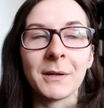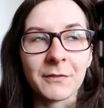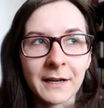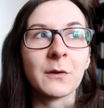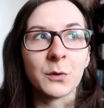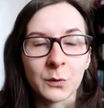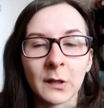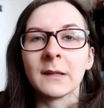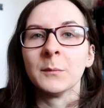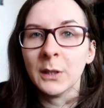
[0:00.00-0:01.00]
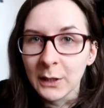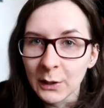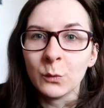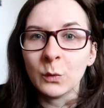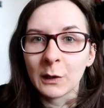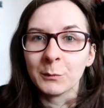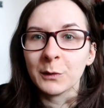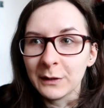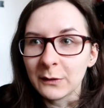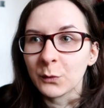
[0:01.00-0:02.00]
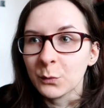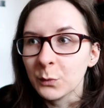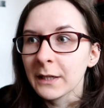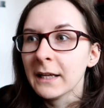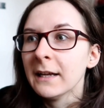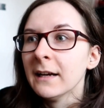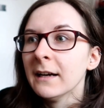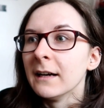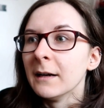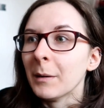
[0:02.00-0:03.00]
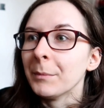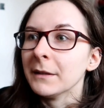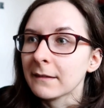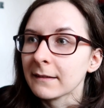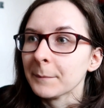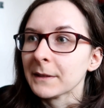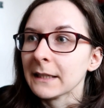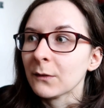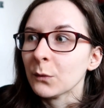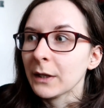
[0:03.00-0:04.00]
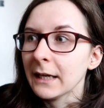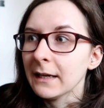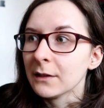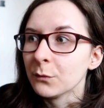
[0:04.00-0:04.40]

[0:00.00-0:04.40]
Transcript: Aber es war natürlich trotzdem unglaublich viel zu tun, ähm, aber insgesamt ganz okay.